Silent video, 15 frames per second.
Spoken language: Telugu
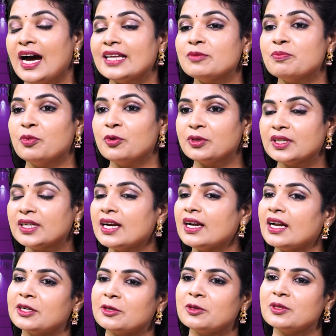అది పూర్తిగా
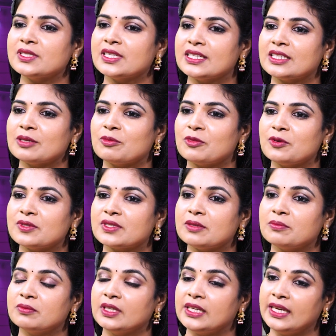కంట్రోల్ చేయటం
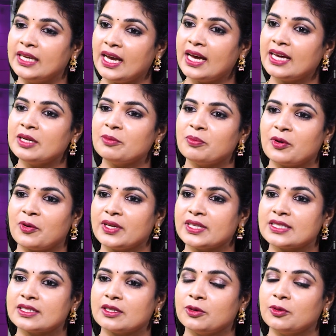కోసం ఏఆర్ఎం
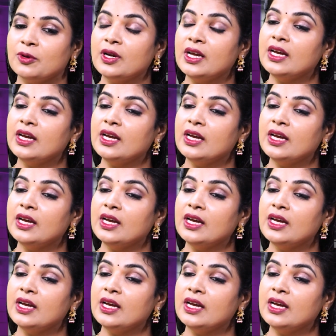ప్రోడక్ట్స్లో